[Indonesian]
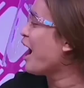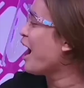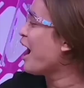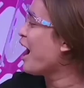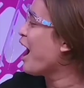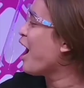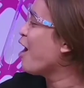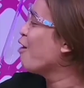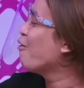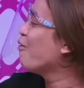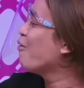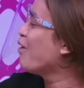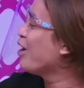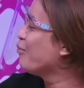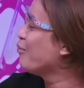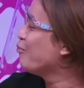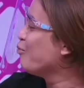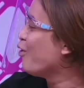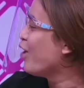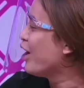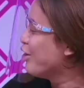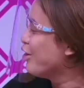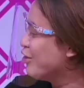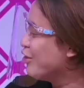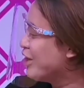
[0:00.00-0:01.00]
Saputra
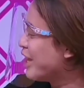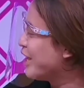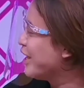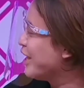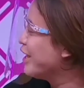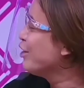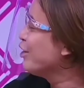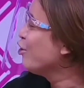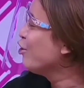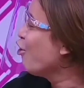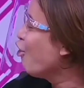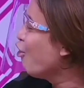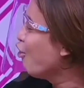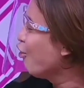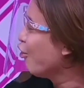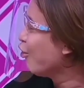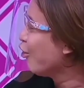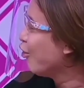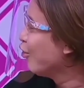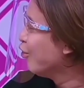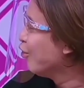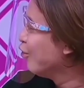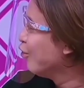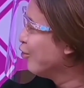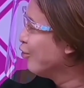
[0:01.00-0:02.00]
serta jawaban dari Ayu
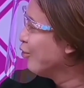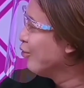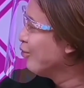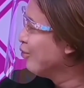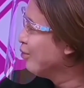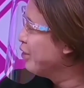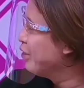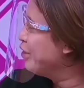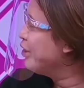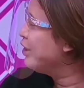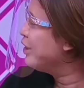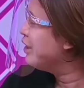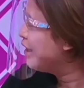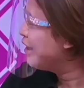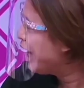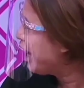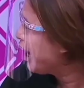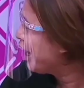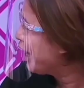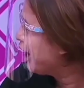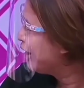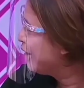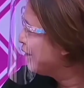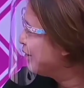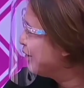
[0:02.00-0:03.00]
Ting Ting
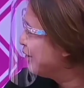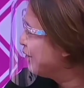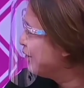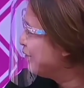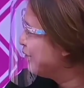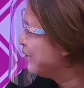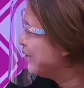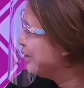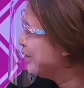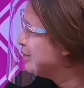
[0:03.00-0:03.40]
hanyalah candaan